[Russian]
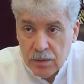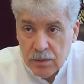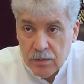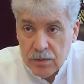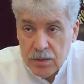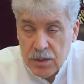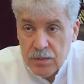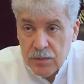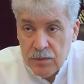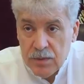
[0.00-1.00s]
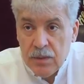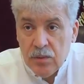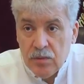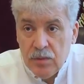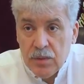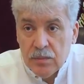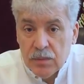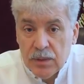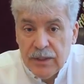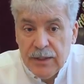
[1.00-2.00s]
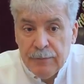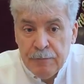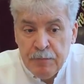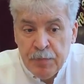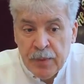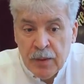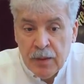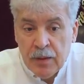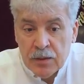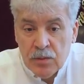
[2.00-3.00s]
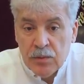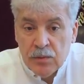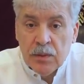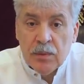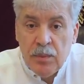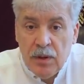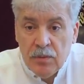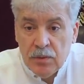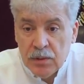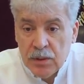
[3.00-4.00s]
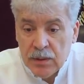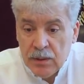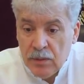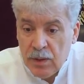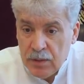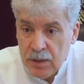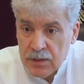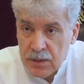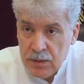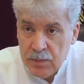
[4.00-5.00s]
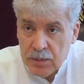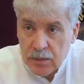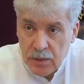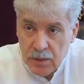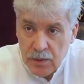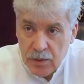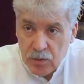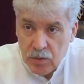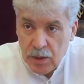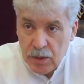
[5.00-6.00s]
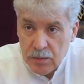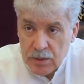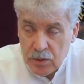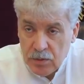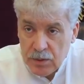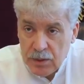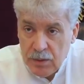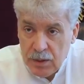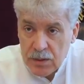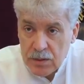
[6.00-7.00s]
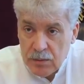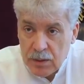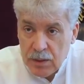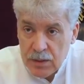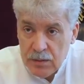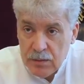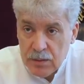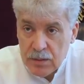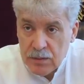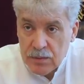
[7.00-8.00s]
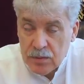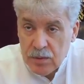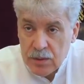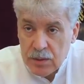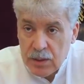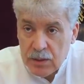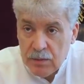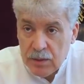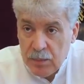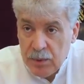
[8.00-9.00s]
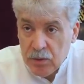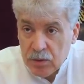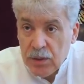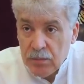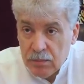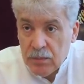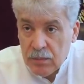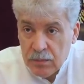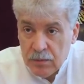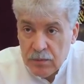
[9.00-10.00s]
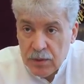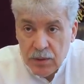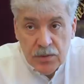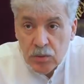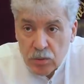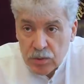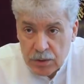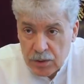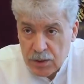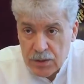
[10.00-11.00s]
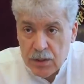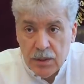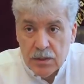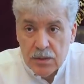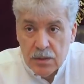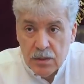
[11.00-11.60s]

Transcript: Вот сейчас мы везде увидим, где, э, особенно вот этот пауда, когда овраг засыпан, то рядом садовое товарищество оказывается в ситуации, когда вода пойдет к ним. Вода все равно куда-то должна деться.